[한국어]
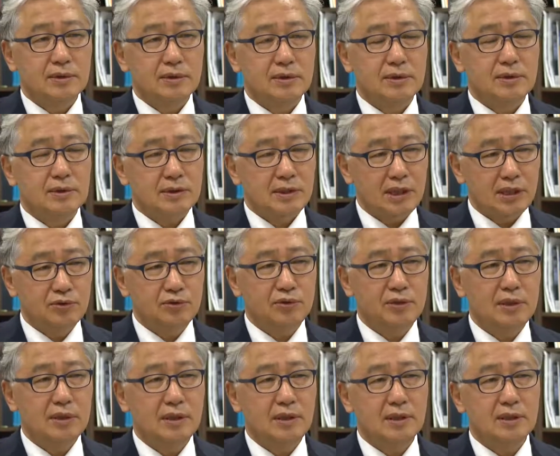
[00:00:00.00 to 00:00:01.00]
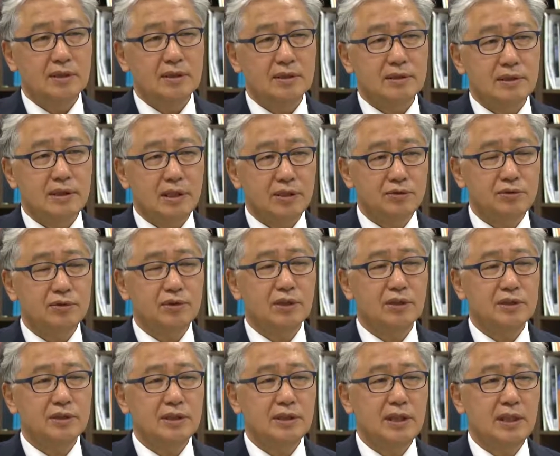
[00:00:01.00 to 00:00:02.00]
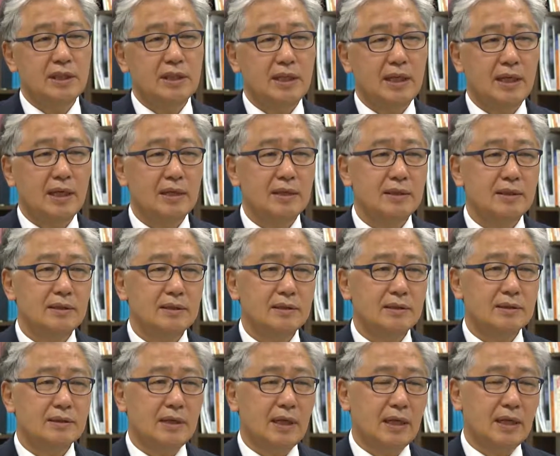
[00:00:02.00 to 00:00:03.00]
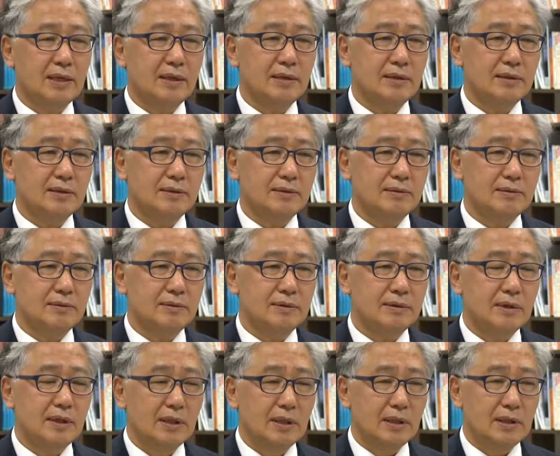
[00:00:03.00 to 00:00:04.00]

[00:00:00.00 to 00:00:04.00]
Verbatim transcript: 예, 제주인, 제주 정신에 대한 그러한 음,